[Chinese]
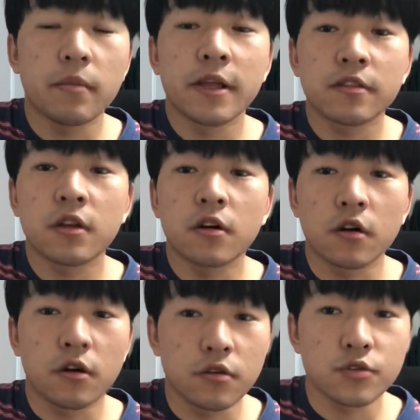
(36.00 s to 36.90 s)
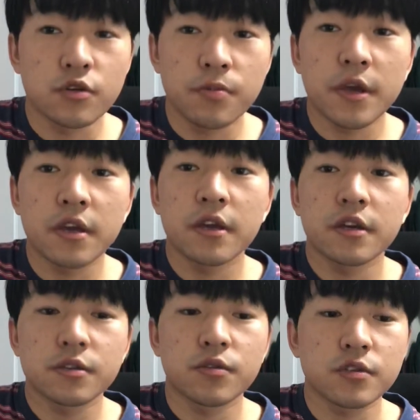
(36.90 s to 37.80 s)
我们等候主笔
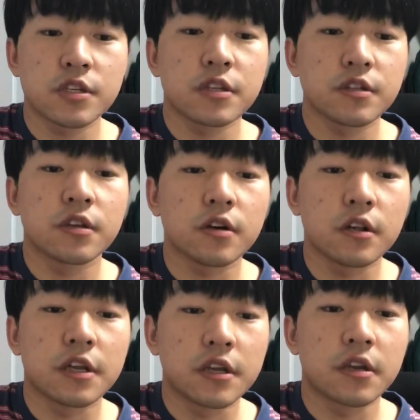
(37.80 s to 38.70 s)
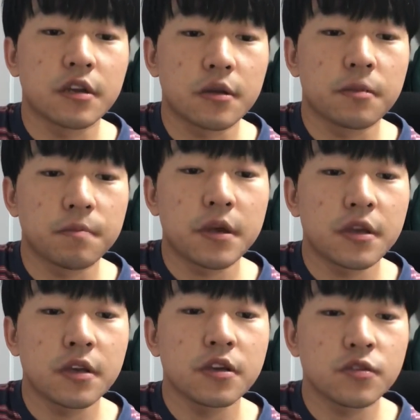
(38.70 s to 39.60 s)
重新的李
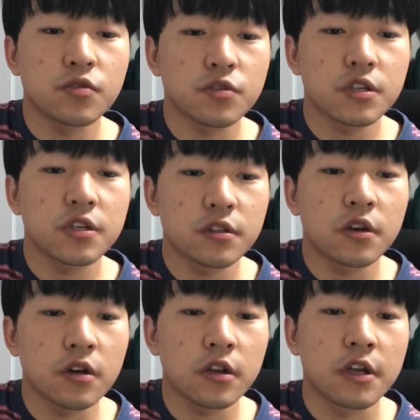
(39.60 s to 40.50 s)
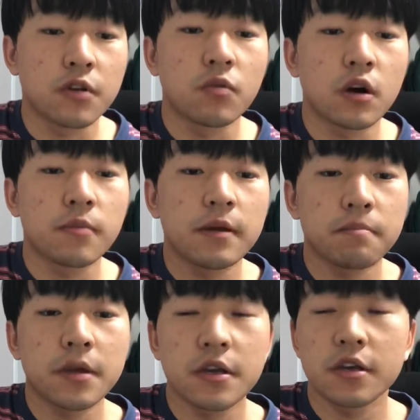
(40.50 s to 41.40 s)
比重新的李我们
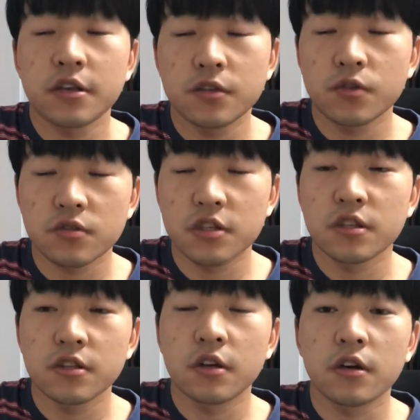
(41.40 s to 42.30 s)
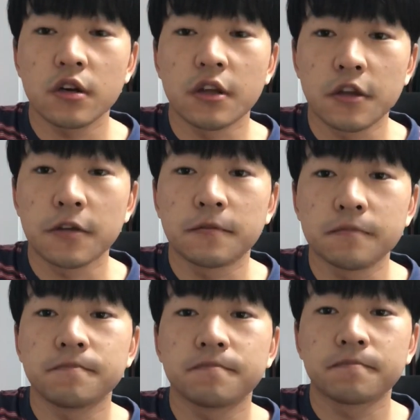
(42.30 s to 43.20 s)
比重新的李
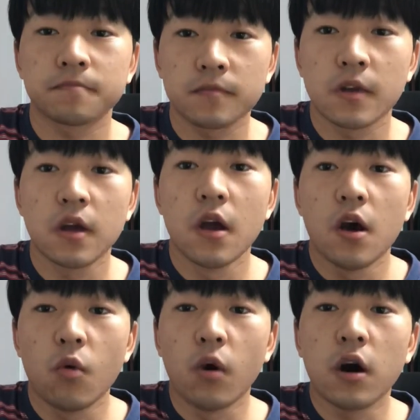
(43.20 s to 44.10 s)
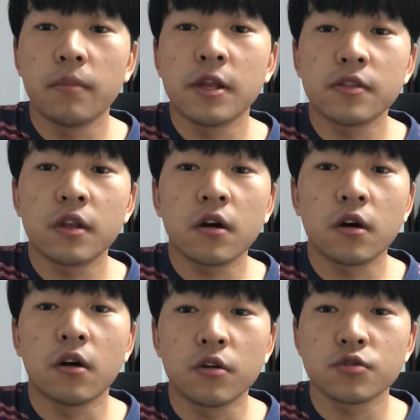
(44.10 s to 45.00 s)
我们等
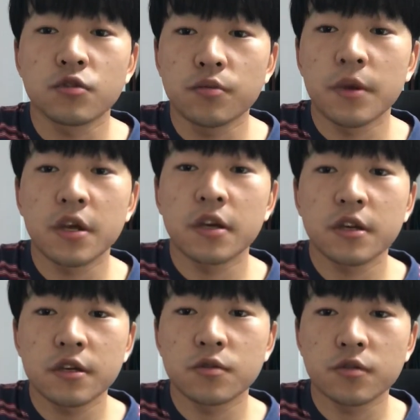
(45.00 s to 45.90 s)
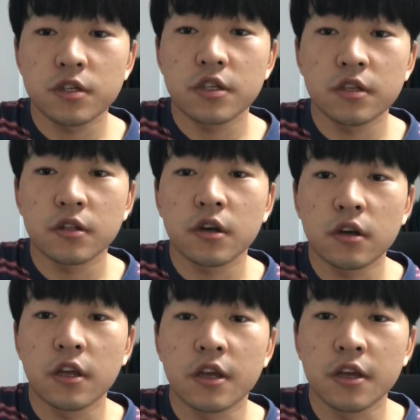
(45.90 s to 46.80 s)
候主笔重新
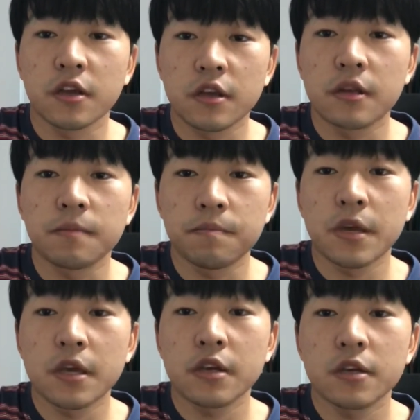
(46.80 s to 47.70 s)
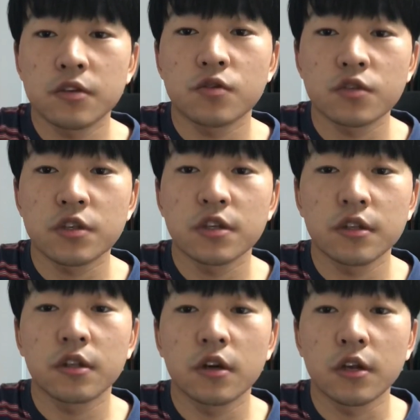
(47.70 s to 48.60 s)
的李比重新
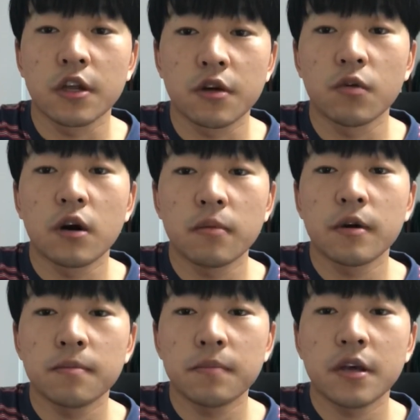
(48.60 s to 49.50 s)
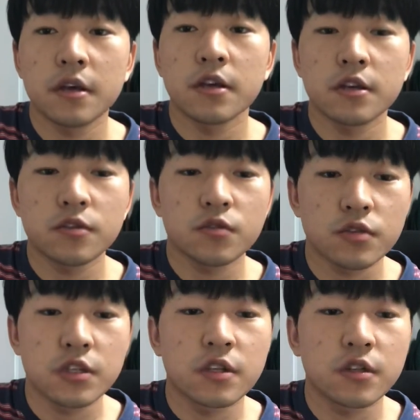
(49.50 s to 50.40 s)
的李我们比
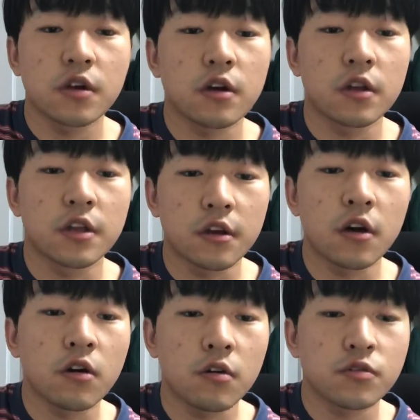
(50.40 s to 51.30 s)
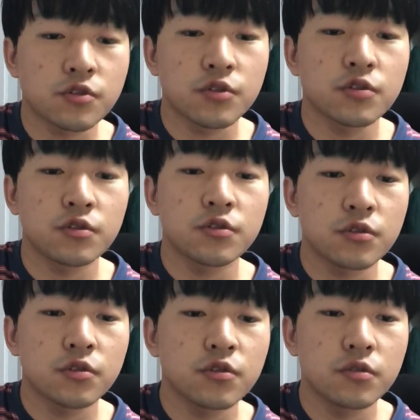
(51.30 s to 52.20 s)
重新的李欧朱
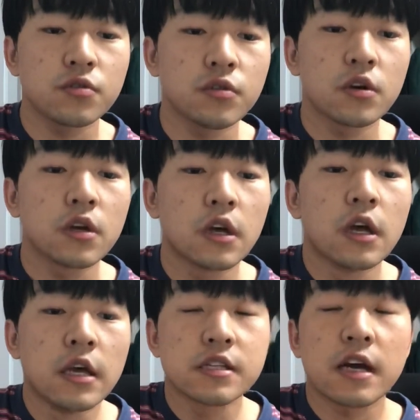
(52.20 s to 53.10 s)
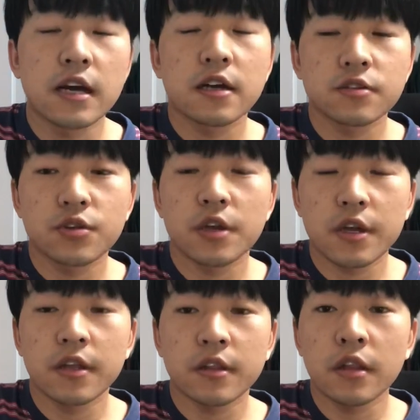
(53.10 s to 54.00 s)
向
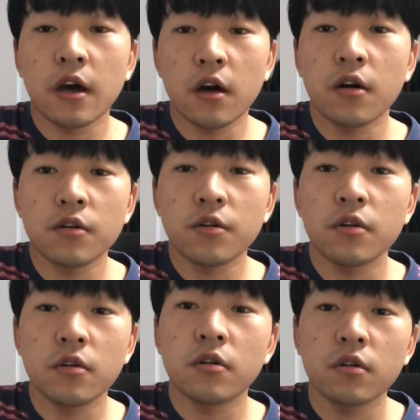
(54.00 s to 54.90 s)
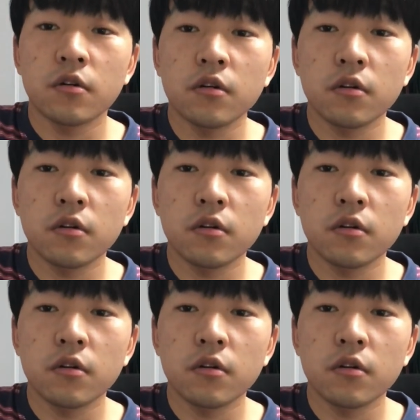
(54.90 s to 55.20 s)
全到永